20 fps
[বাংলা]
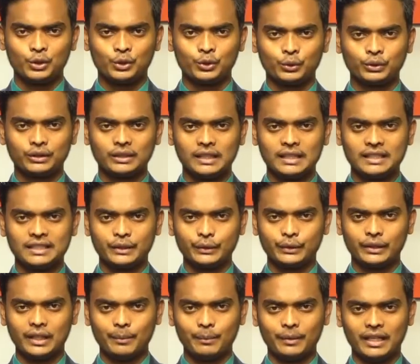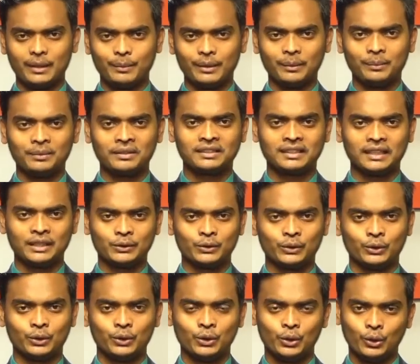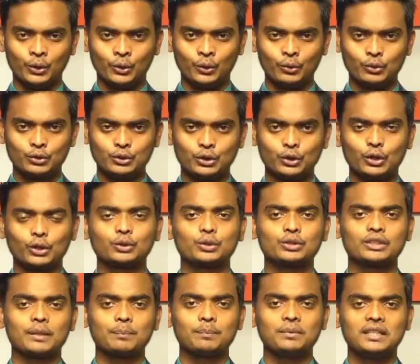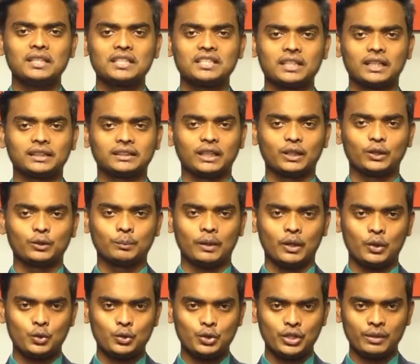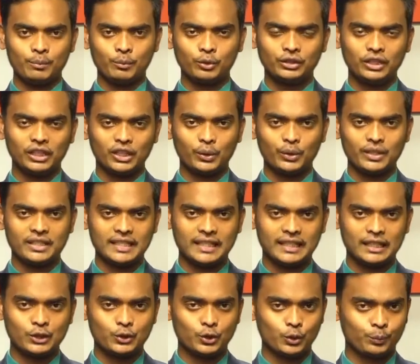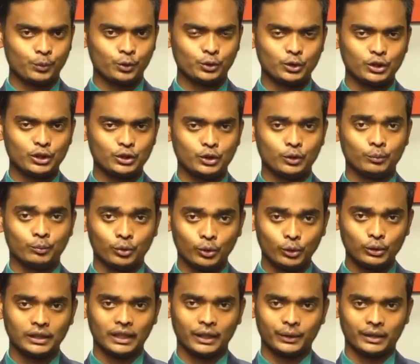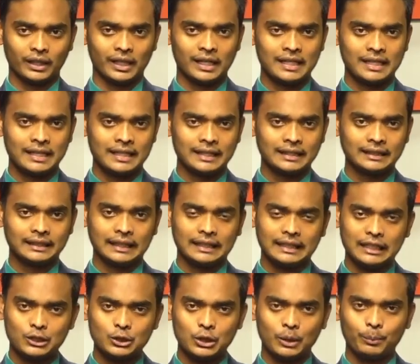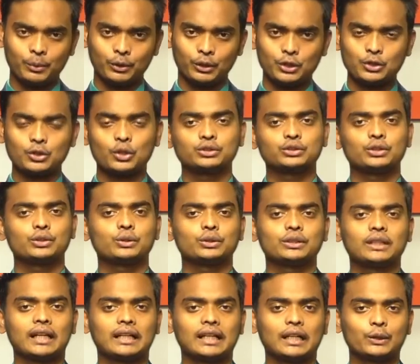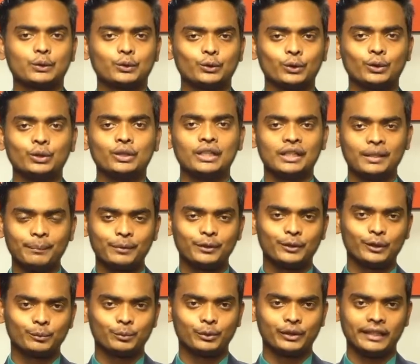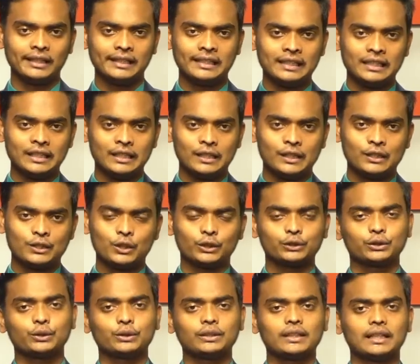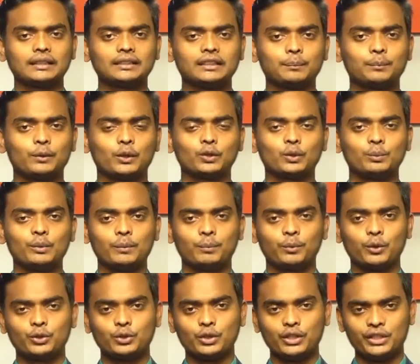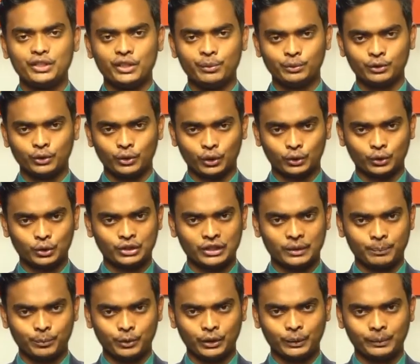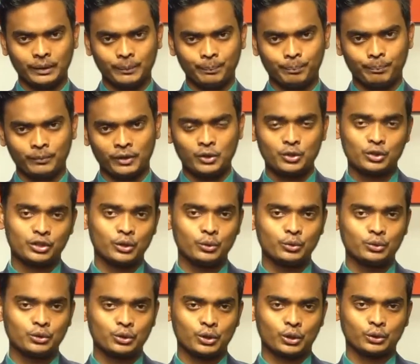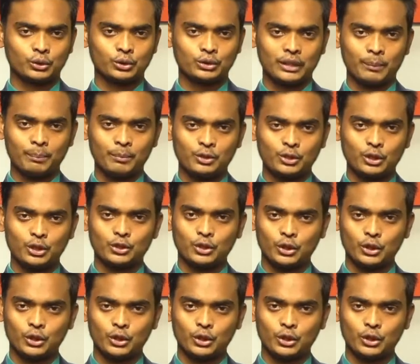শুনছিলেন শিরোনাম এবার বিস্তারিত উচ্চ রক্তচাপ নিয়ে সাধারণ মানুষের মধ্যে রয়েছে কিছু প্রচলিত ভুল ধারণা তাই এ সম্পর্কে সচেতন থাকার কোনো বিকল্প নেই সচেতন থাকতে প্রথমেই প্রয়োজন নিয়মিত রক্তচাপ পরিমাপ মানুষকে উচ্চ রক্তচাপ বিষয়ে